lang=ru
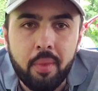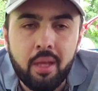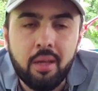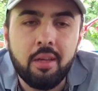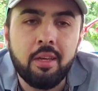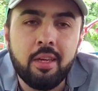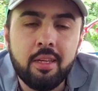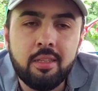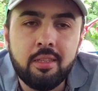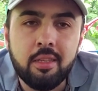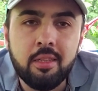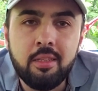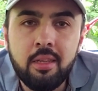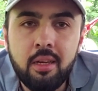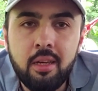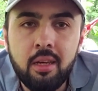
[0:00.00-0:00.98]
Да, есть
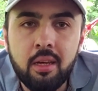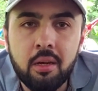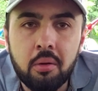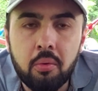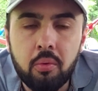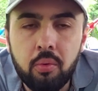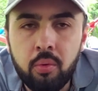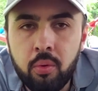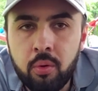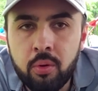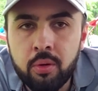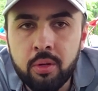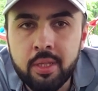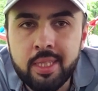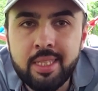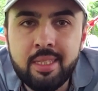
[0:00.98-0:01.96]
идея
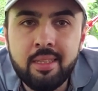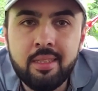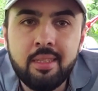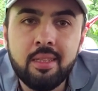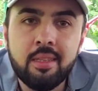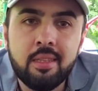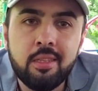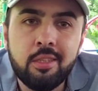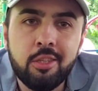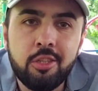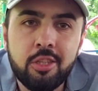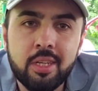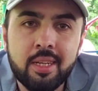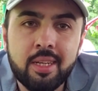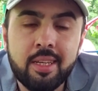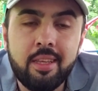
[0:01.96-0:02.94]
о 10
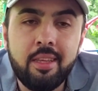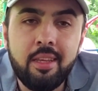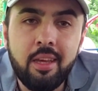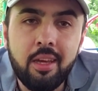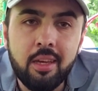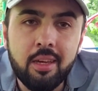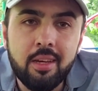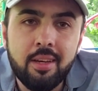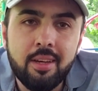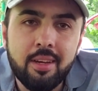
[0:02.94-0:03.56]
тысячах дней,